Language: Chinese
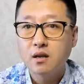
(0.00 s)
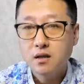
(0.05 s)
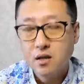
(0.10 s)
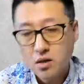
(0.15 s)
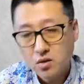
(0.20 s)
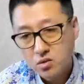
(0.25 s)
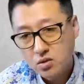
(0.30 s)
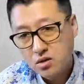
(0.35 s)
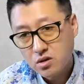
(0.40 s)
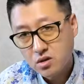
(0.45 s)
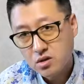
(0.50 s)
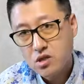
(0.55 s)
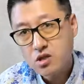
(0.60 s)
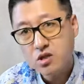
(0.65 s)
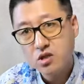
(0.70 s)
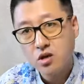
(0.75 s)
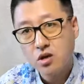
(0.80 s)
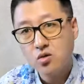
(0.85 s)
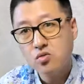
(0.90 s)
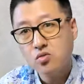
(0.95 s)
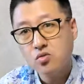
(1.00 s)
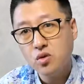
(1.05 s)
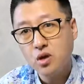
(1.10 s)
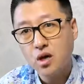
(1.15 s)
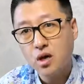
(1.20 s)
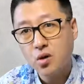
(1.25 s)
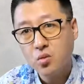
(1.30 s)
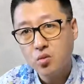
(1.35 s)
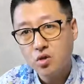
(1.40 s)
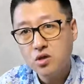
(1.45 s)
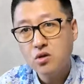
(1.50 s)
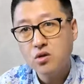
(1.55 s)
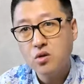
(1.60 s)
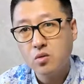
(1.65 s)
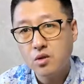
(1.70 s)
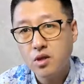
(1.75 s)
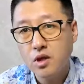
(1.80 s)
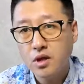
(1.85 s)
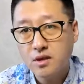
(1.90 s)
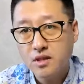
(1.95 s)
他说：“你只要做啊，我认
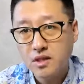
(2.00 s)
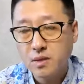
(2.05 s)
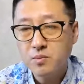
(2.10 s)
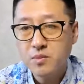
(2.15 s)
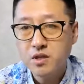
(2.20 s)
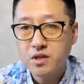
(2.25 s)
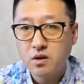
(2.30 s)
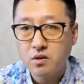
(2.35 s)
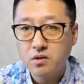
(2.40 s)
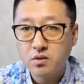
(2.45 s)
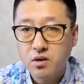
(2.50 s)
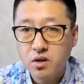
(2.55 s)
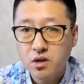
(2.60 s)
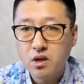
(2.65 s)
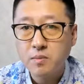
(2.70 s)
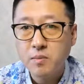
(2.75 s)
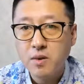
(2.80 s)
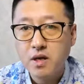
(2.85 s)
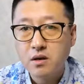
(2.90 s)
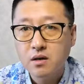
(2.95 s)
同你了，咱们以后就哥们儿。